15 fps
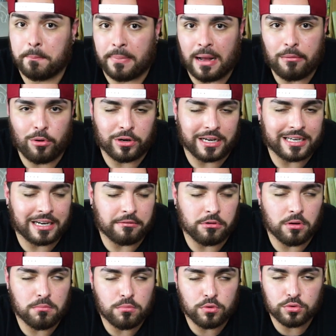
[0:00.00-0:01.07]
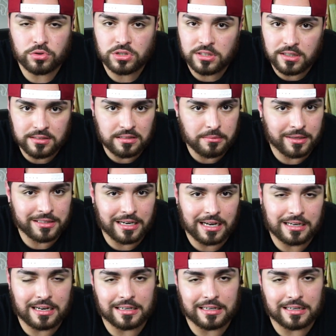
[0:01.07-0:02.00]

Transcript: Pablo, que escribió muchísimas de las